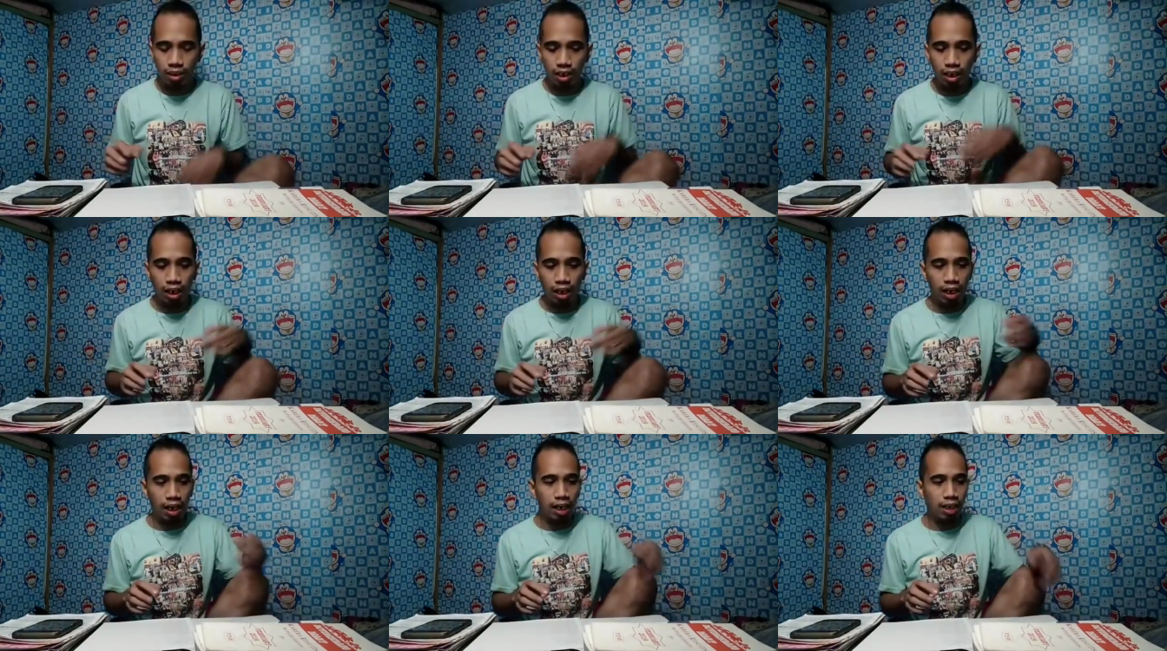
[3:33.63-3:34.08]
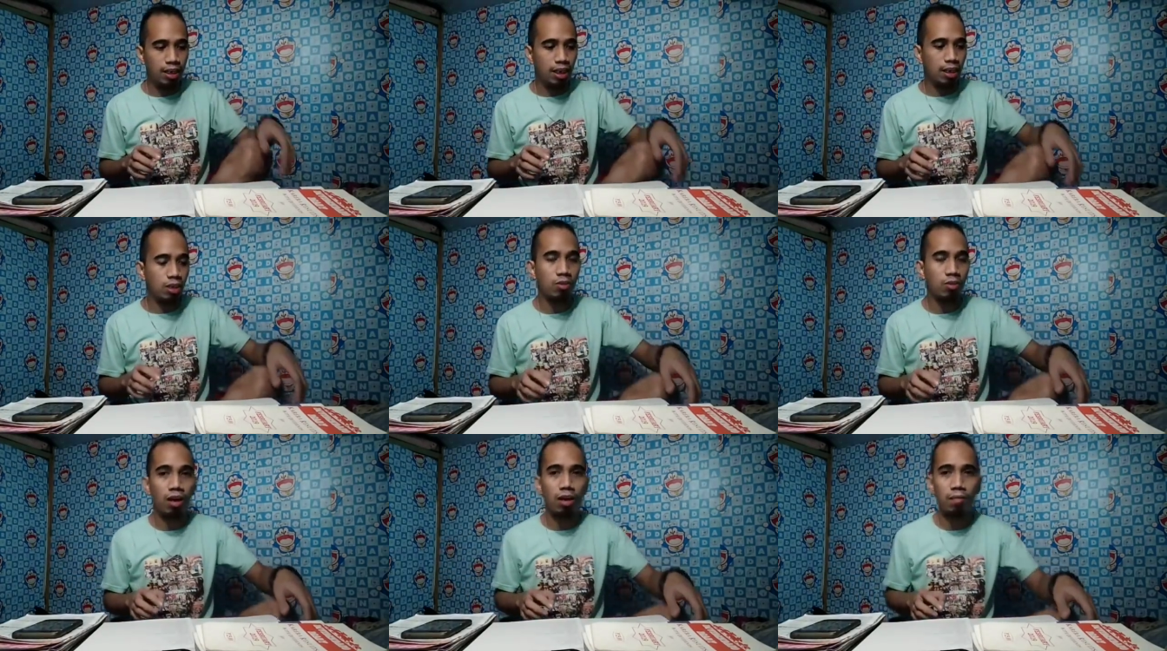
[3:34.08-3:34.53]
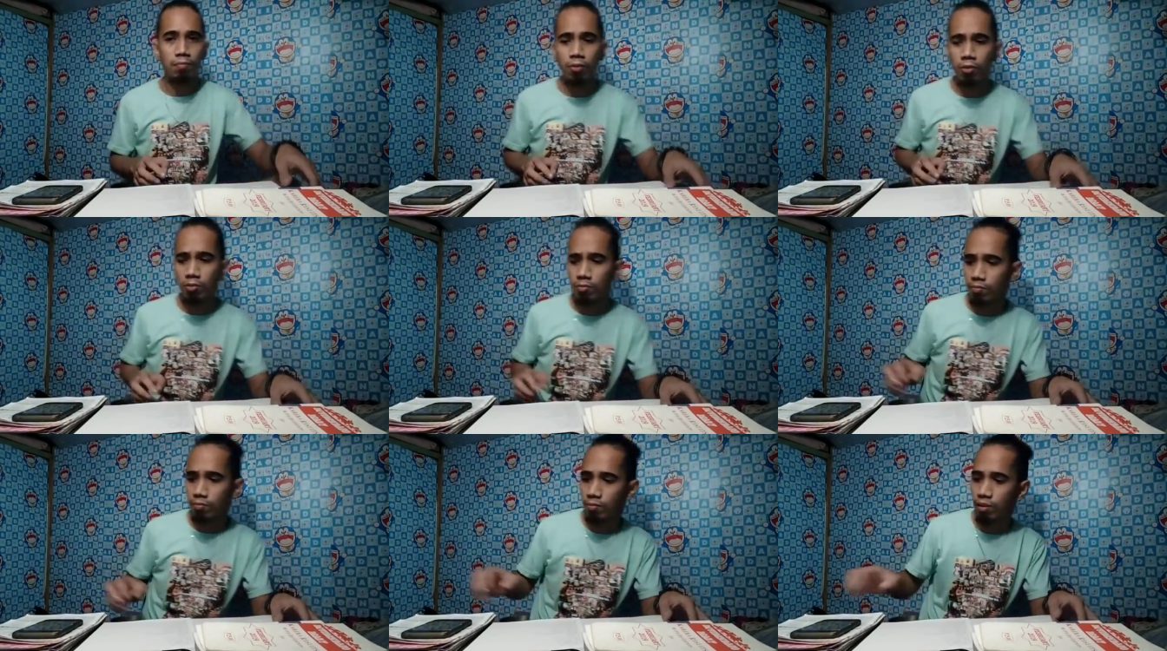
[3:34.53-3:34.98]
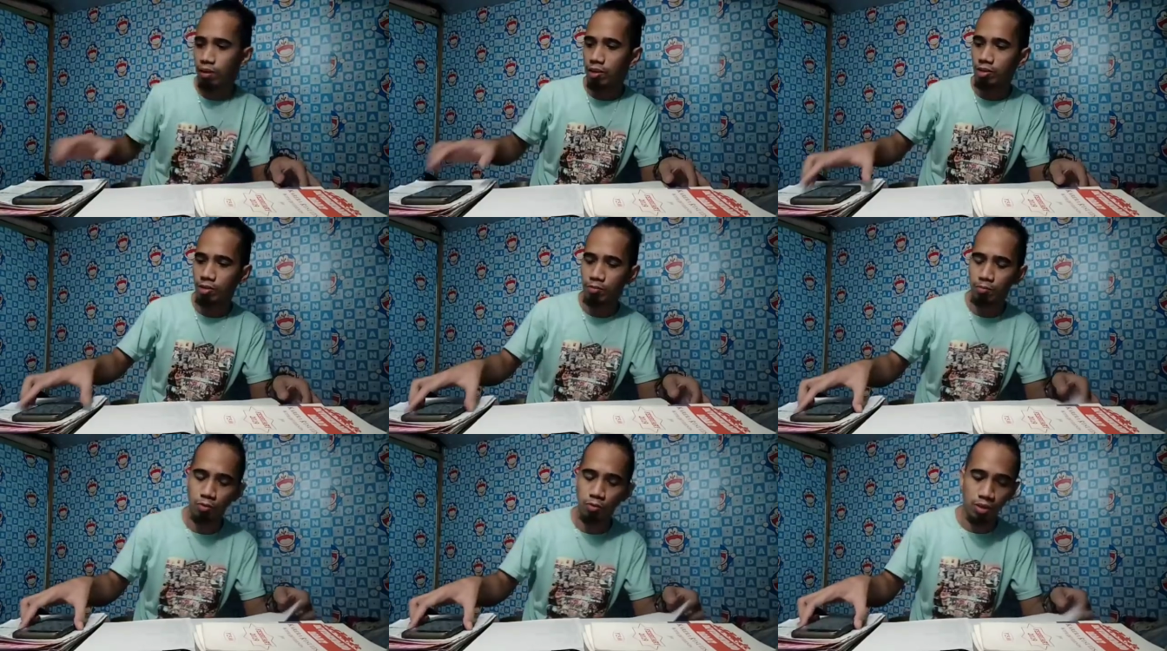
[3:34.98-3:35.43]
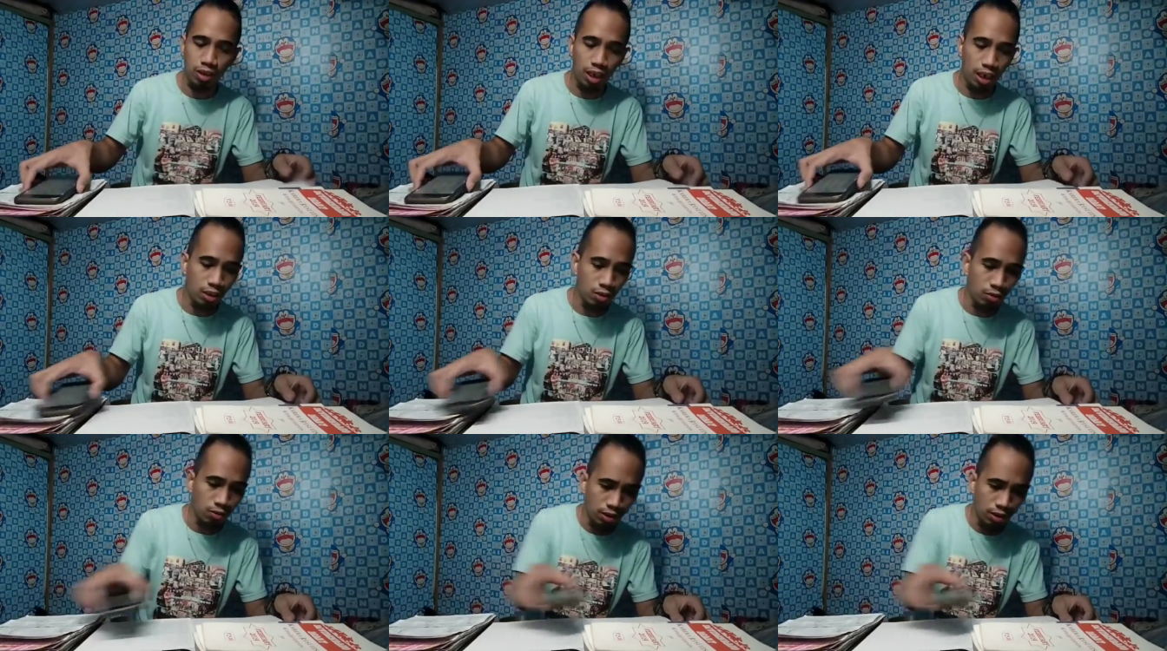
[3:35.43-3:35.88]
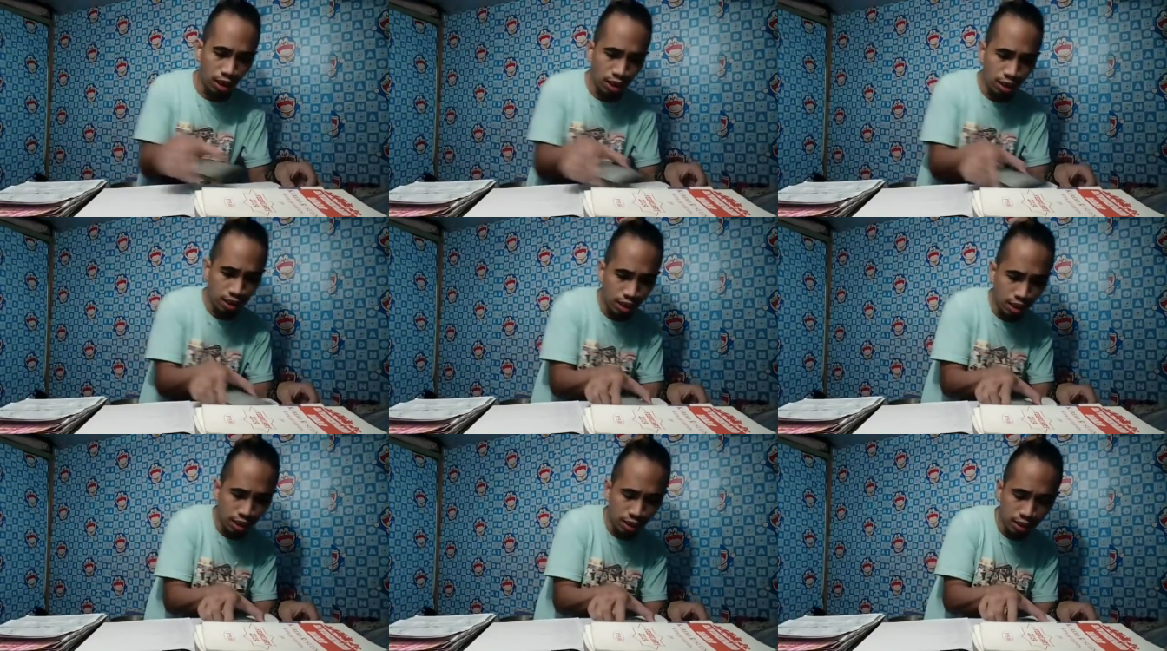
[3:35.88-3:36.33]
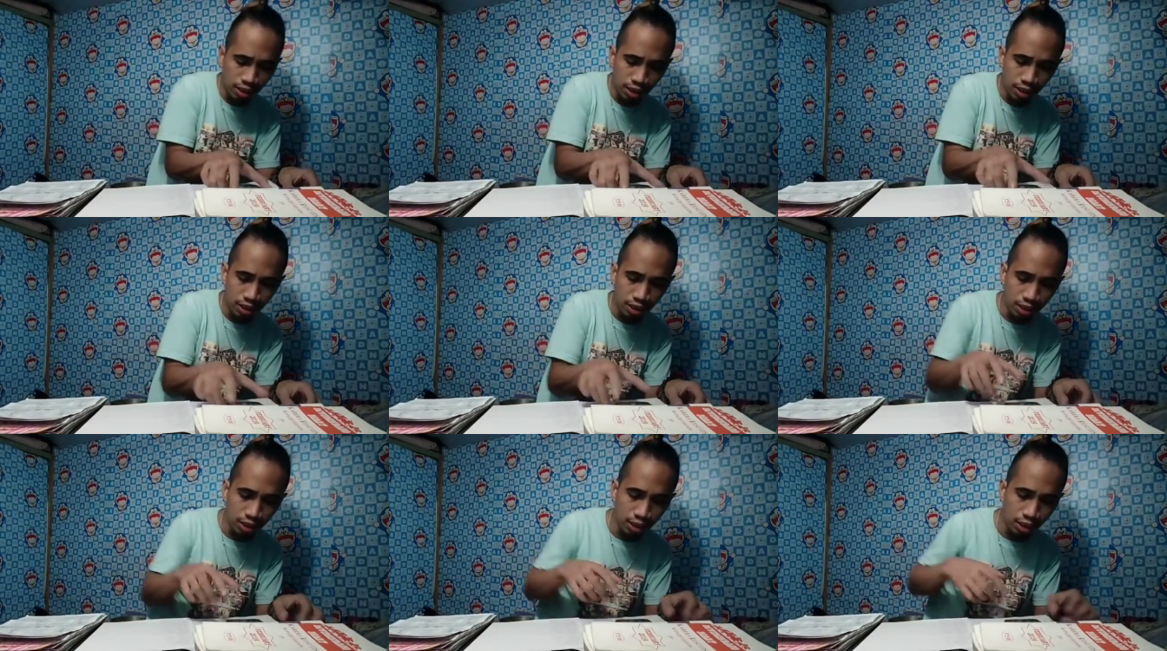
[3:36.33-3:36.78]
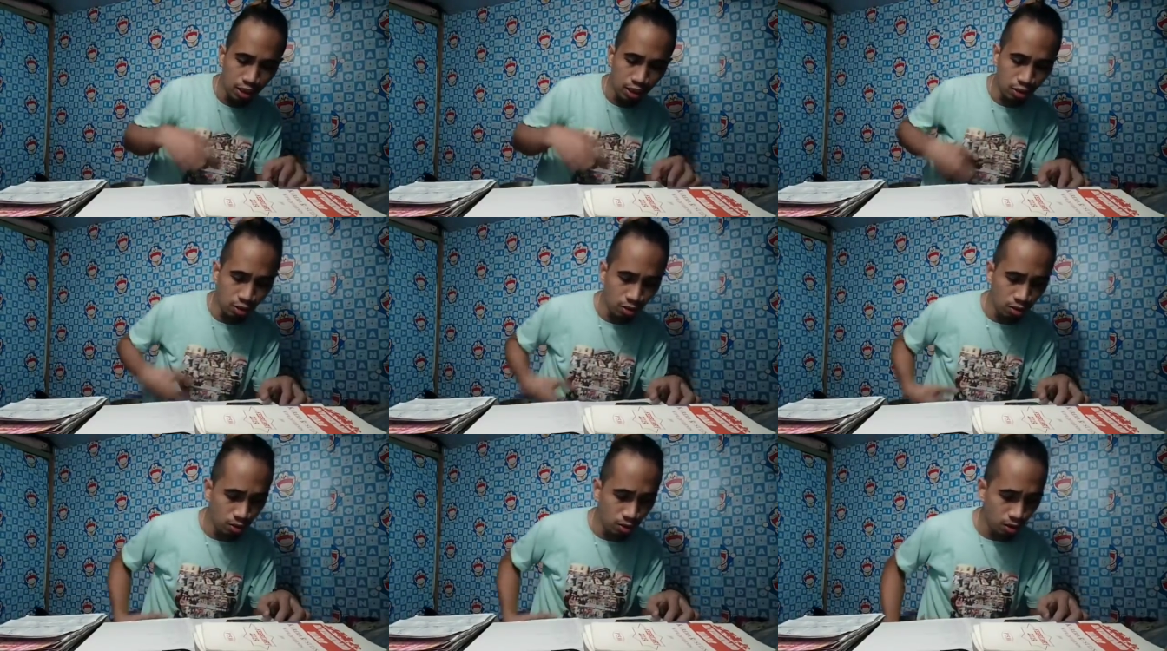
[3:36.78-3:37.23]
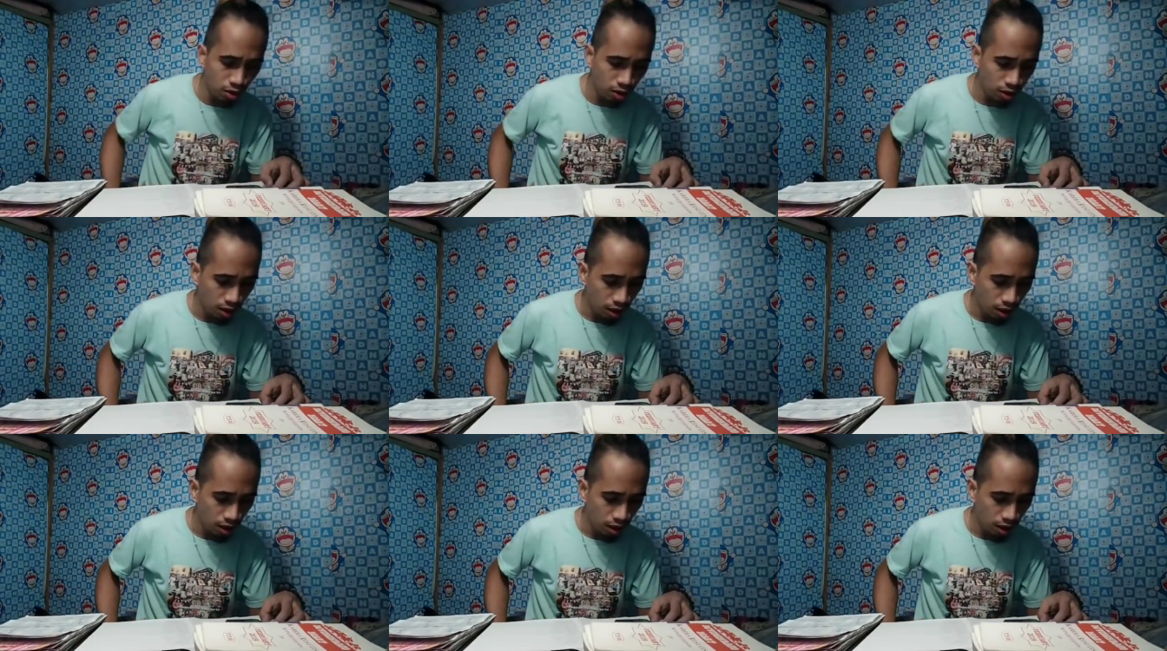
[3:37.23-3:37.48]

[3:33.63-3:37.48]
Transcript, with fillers: At ito nga po, meron po tayong 9 races dito.